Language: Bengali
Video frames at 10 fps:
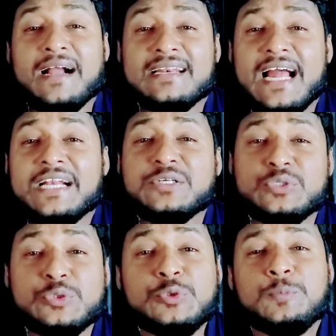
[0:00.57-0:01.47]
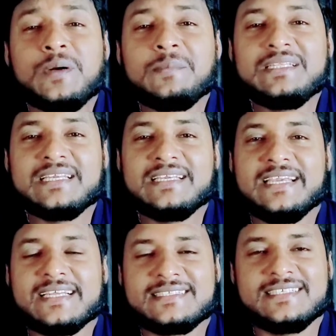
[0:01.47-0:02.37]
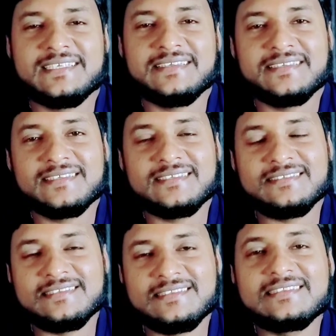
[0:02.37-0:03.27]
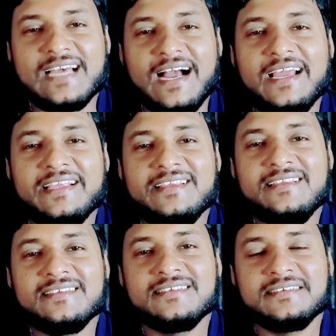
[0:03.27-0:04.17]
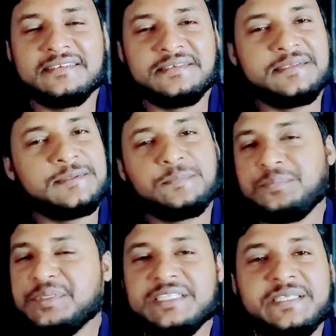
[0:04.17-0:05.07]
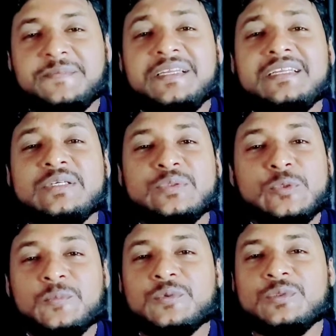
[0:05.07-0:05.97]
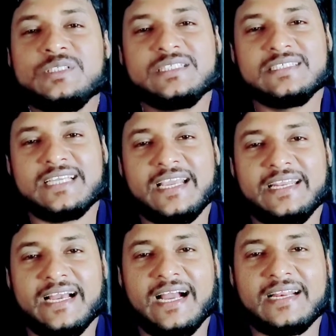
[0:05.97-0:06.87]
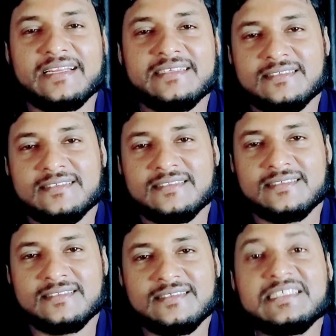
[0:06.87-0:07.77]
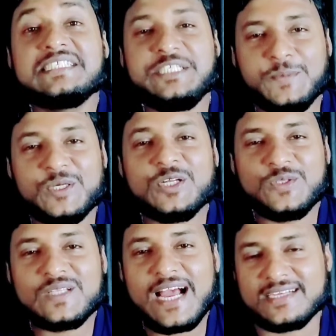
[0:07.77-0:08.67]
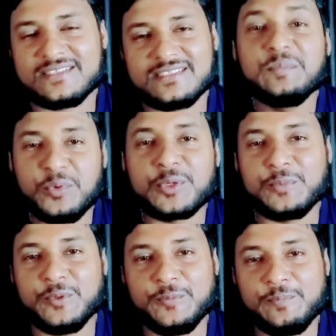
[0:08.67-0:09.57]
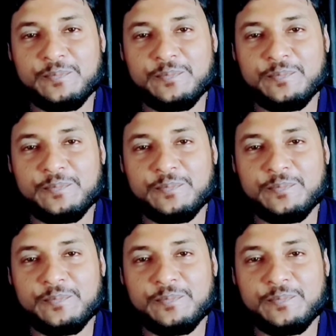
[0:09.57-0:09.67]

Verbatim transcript: বাংলার রূপ আমি দেখিয়াছি তাই পৃথিবীর রূপ খুঁজিতে যাই না জীবনানন্দ দাস পড়ব